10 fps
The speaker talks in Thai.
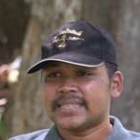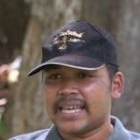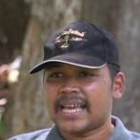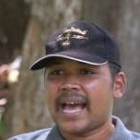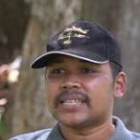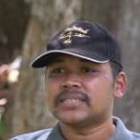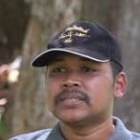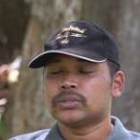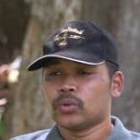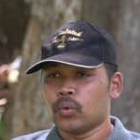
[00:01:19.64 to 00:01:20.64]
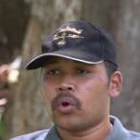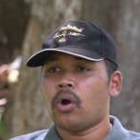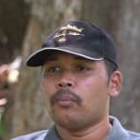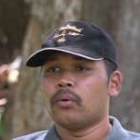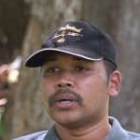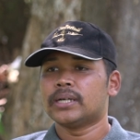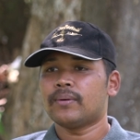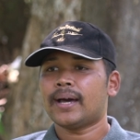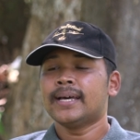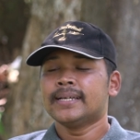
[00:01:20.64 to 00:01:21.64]
ในการดูข้อมูลหรือ
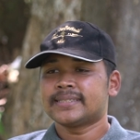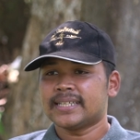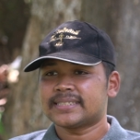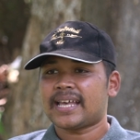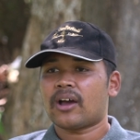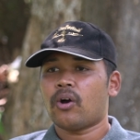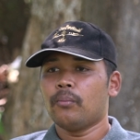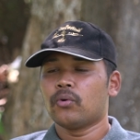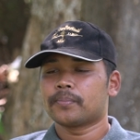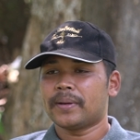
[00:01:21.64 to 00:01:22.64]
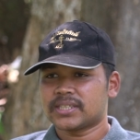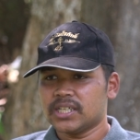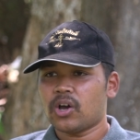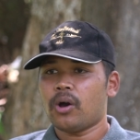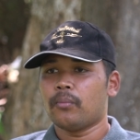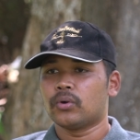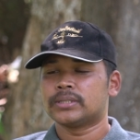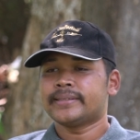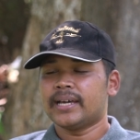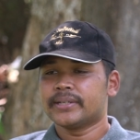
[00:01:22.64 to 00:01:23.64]
ว่าศึกษาข้อมูลบันทึกข้อมูล
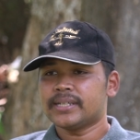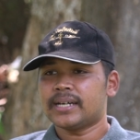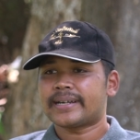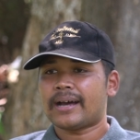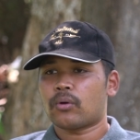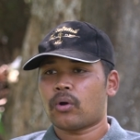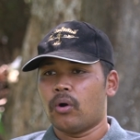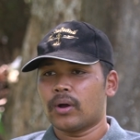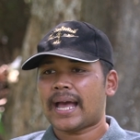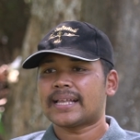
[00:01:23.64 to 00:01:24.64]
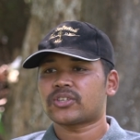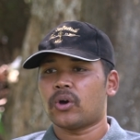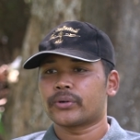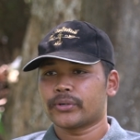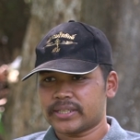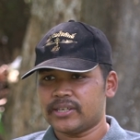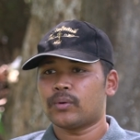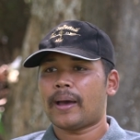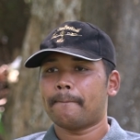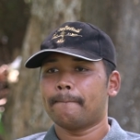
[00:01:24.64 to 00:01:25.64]
ในเรื่องราวของการต่อรถคิวครับ